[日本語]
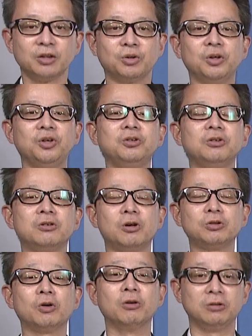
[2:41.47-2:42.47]
という
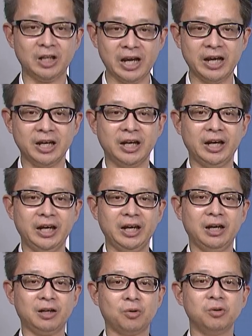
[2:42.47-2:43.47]
ことで、
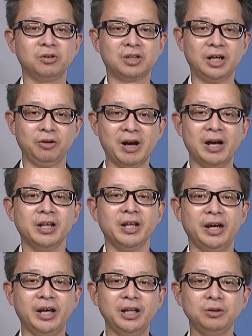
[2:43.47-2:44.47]
えー、今回は「
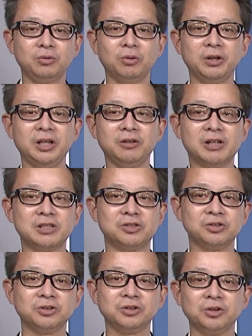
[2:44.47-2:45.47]
エントリーは
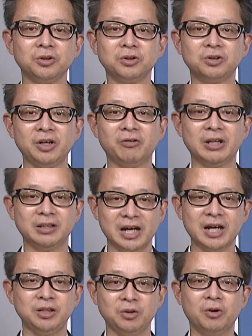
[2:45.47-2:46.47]
重要では
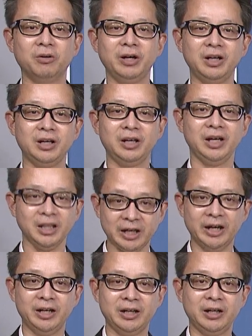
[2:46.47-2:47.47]
ない」の絵
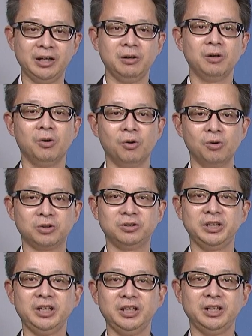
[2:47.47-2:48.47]
でお送
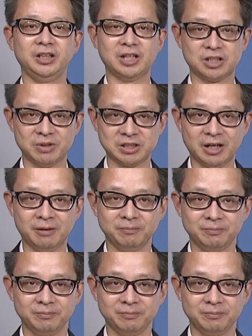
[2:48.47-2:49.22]
りいたしました。